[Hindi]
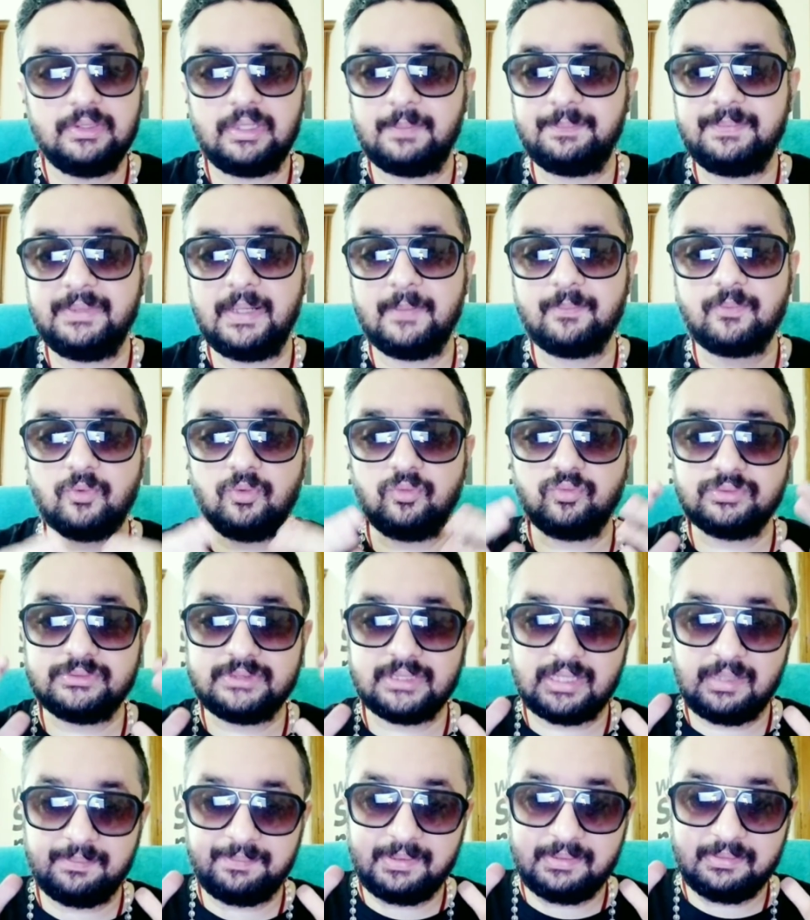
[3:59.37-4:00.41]
अपने आप को उस
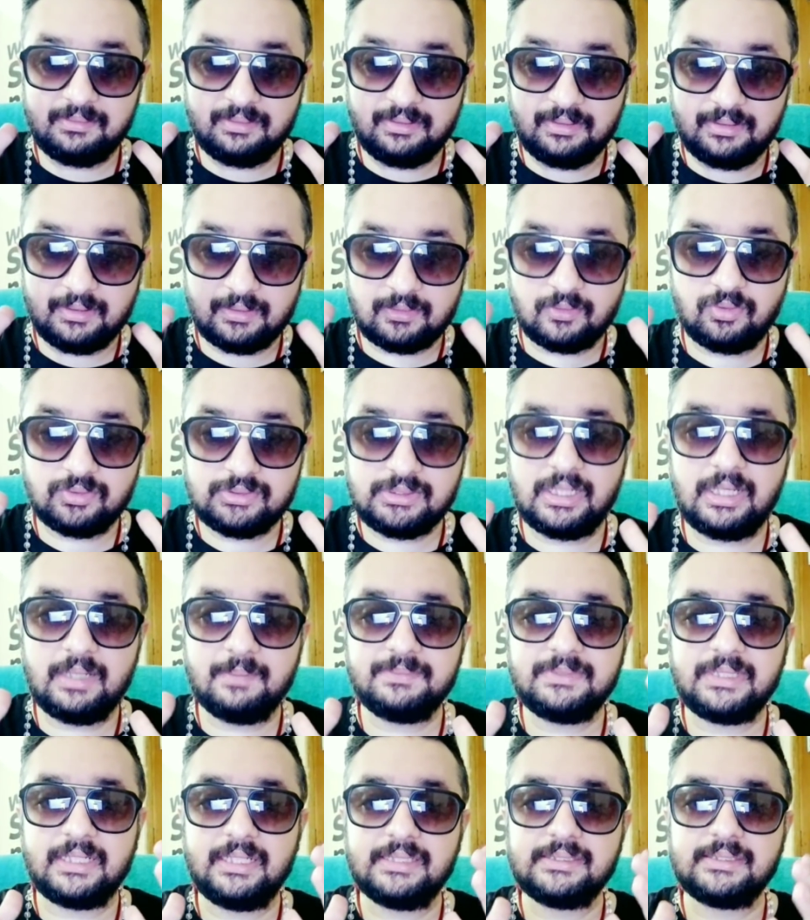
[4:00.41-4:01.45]
जगह पे रखो जहां
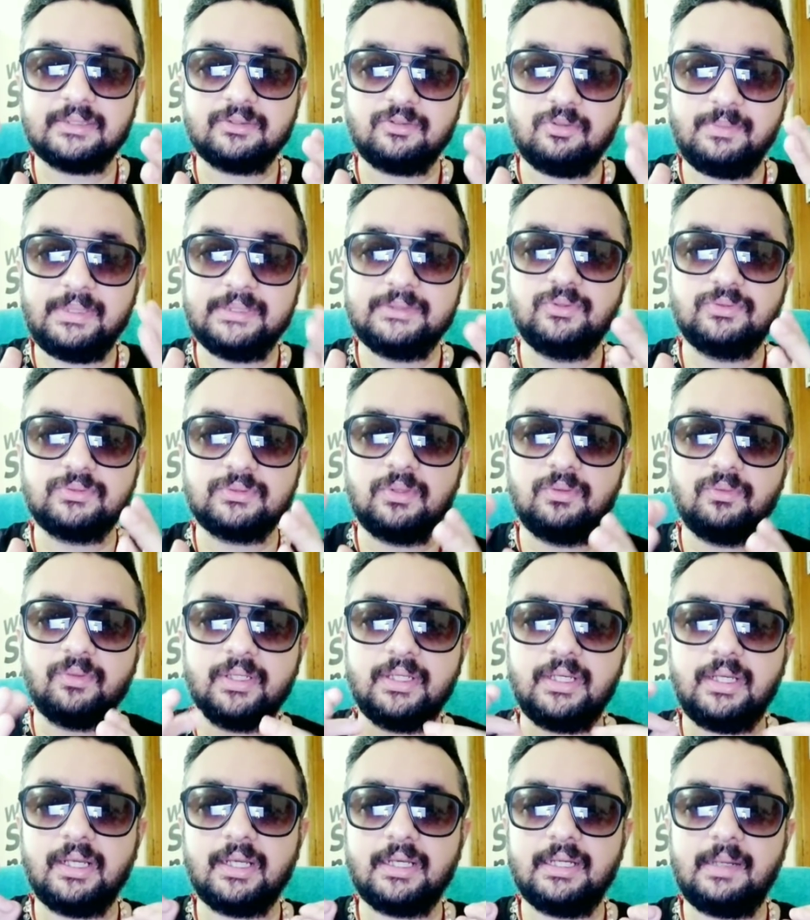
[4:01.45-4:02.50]
आप जाना चाहते हो महसूस करो
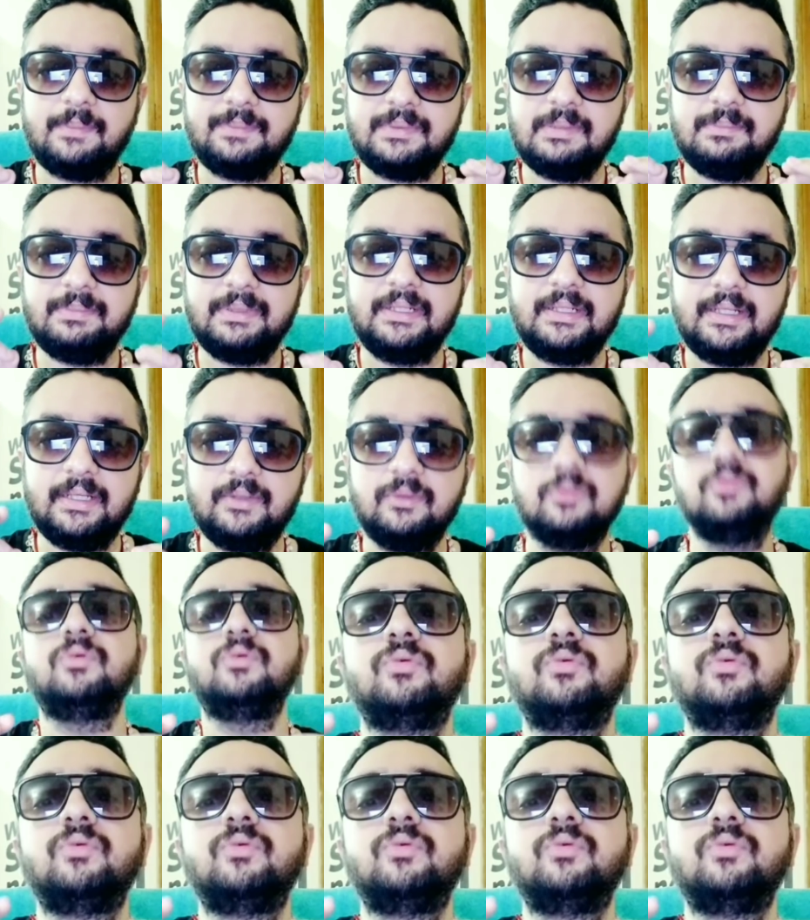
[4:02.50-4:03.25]
कि हाँ अगर आप ये बन गए